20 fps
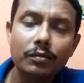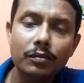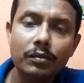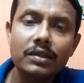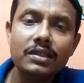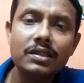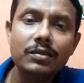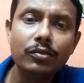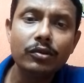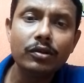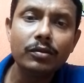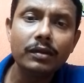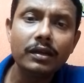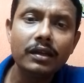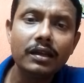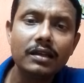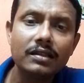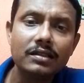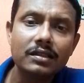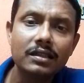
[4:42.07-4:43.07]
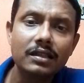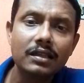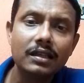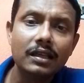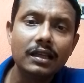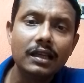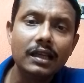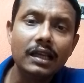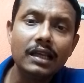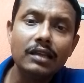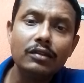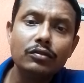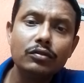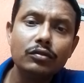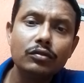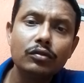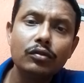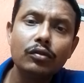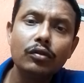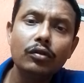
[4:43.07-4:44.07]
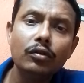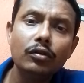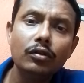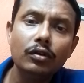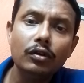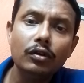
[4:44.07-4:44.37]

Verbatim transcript: বেশি পরিমাণে আসে এই ওষুধগুলো